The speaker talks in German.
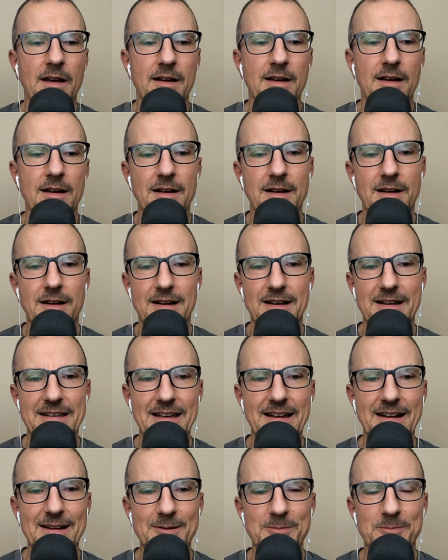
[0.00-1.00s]
Ach
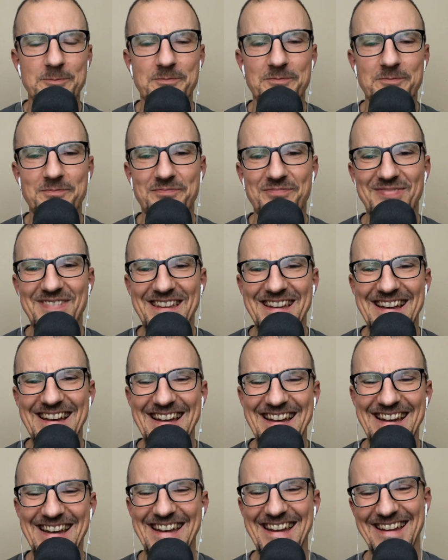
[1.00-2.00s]
ja.
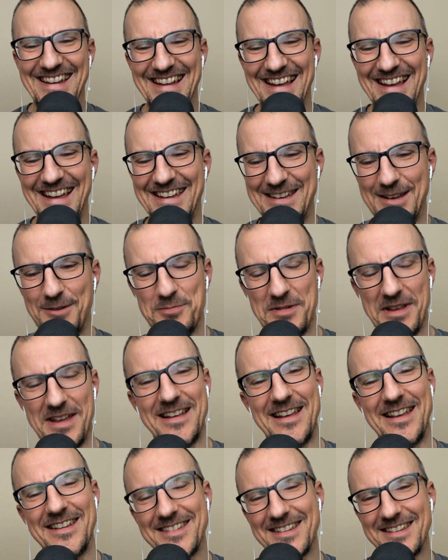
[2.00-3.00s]
Hm. Ich habe
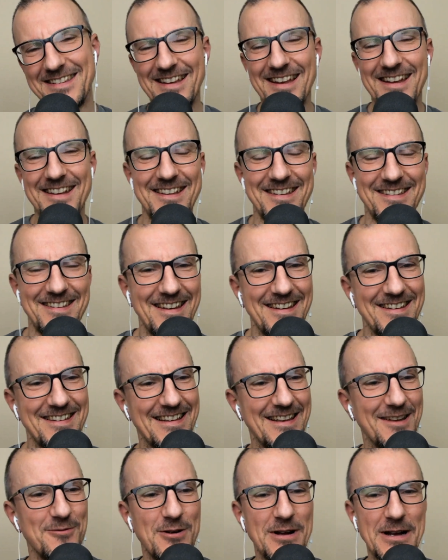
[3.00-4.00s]
ja letztes Jahr das
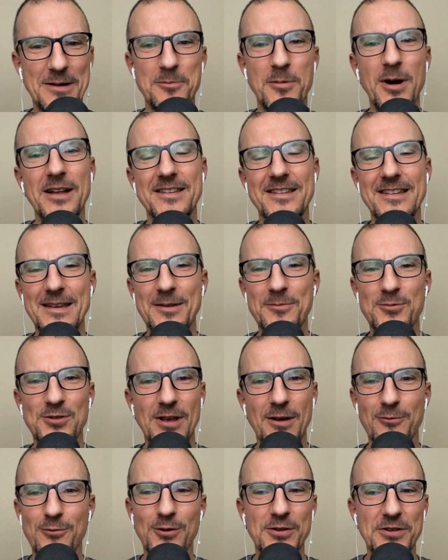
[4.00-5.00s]
recht clever gemacht, indem
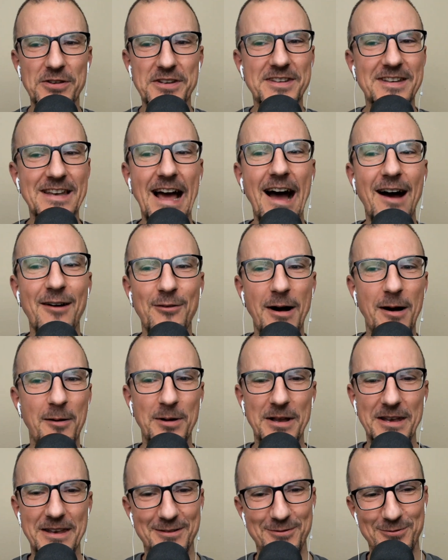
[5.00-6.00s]
ich einfach nicht da war
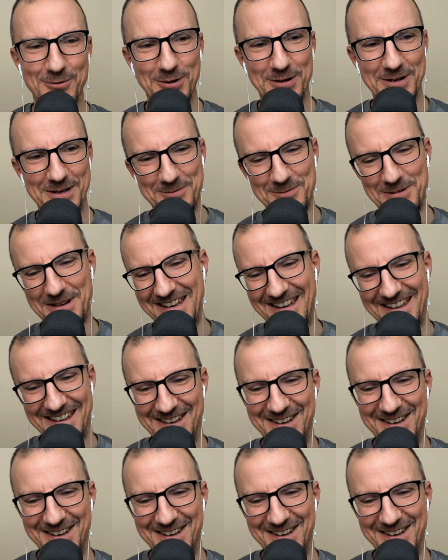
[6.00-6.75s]
bei der Folge, bei der